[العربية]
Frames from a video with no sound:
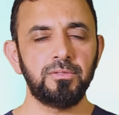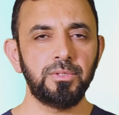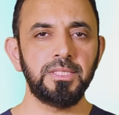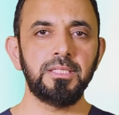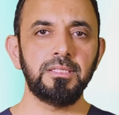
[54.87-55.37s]

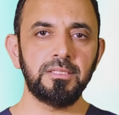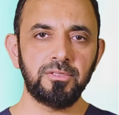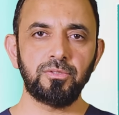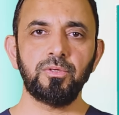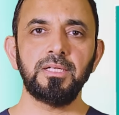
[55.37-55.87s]
وهي
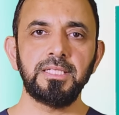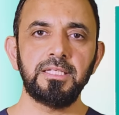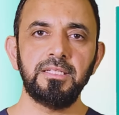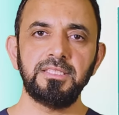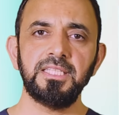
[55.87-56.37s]
الدكتورة
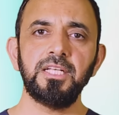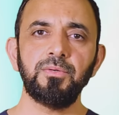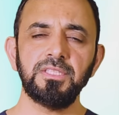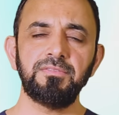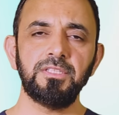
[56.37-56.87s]
الإنجليزية اللي
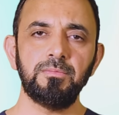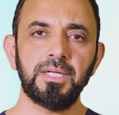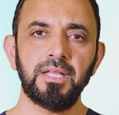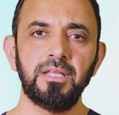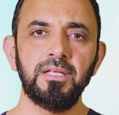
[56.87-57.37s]
وصفت
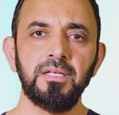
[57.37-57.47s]
المرض